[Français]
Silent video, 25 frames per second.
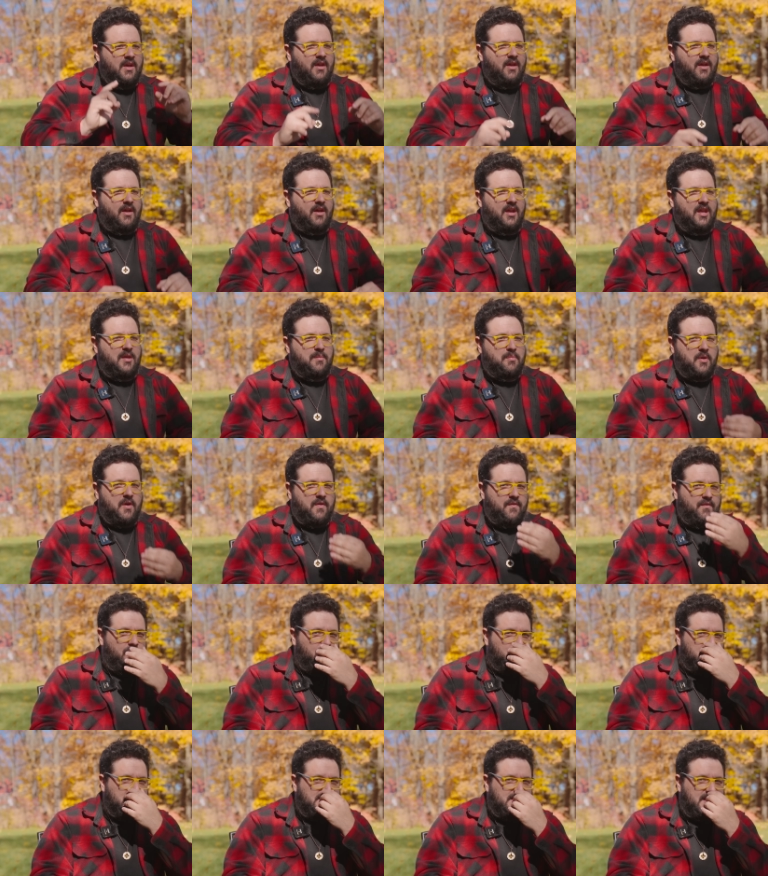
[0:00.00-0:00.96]
Euh, ils
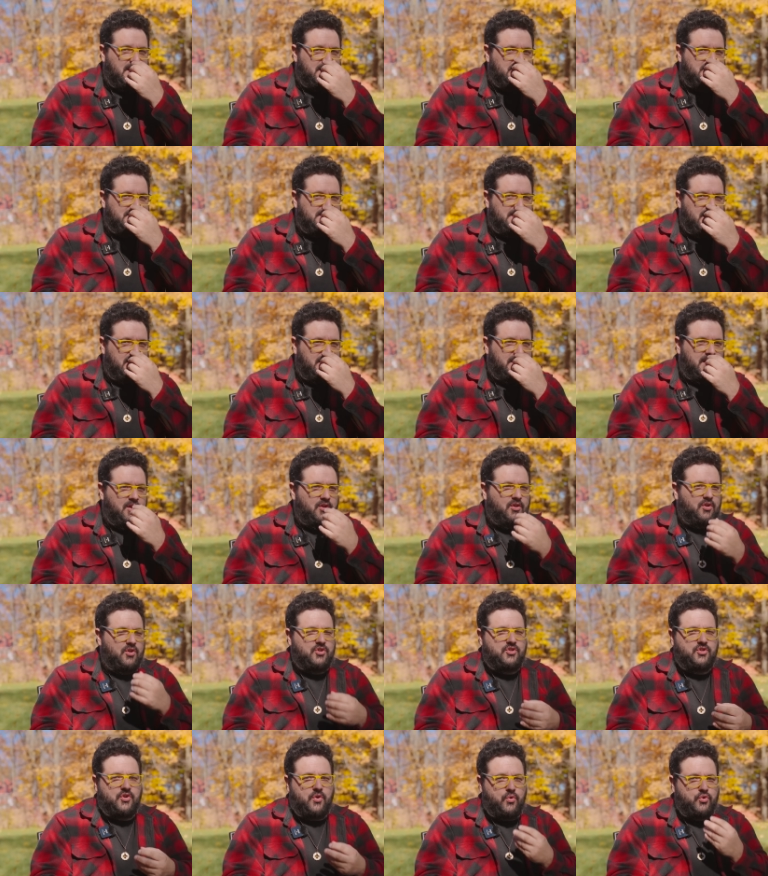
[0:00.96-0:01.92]
peuvent sentir
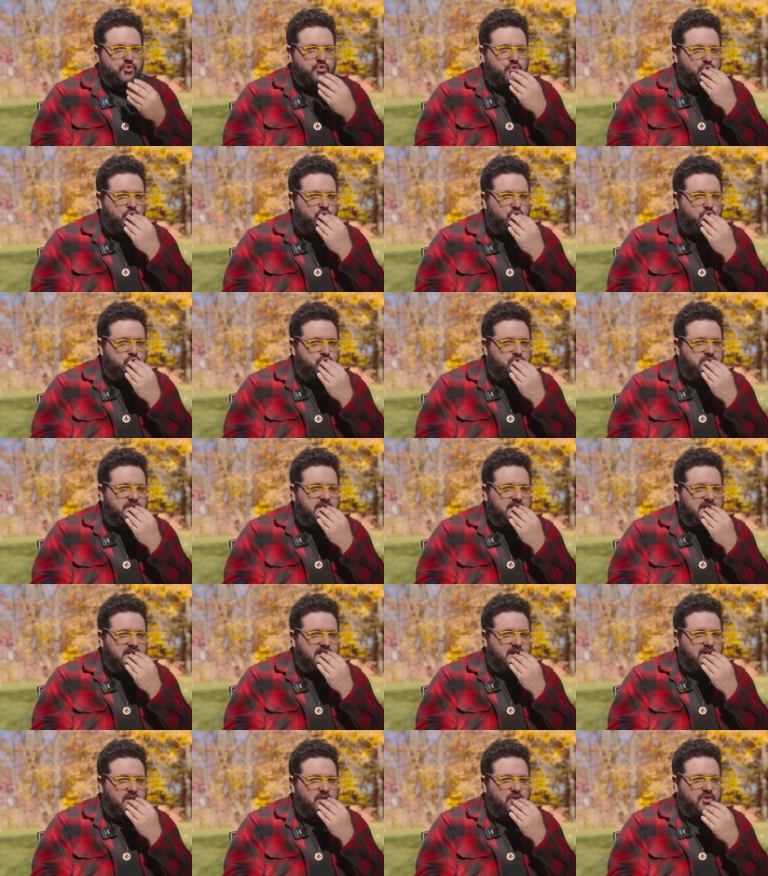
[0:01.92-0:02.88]
quelque chose,
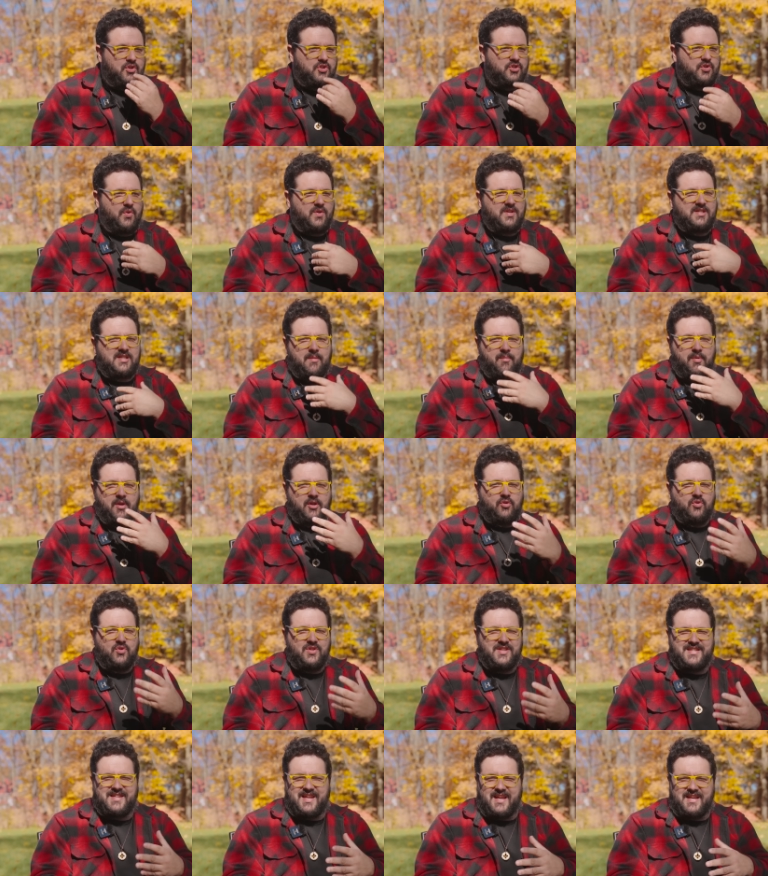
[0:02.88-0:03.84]
goûter quelque chose, ça peut être
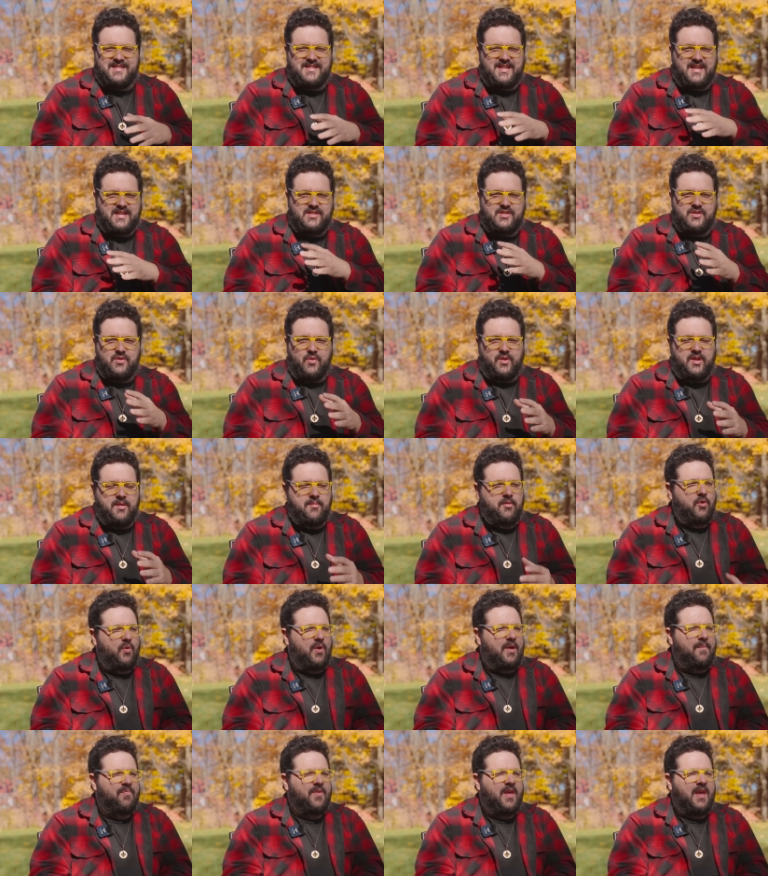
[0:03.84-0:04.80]
une sensation, n'importe
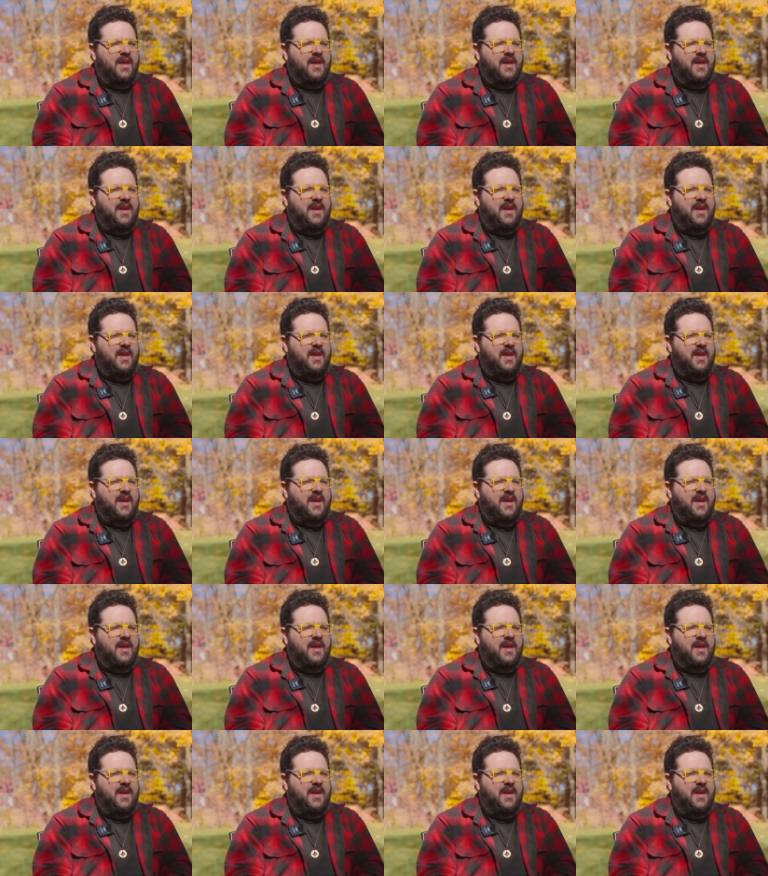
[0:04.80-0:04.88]
quoi.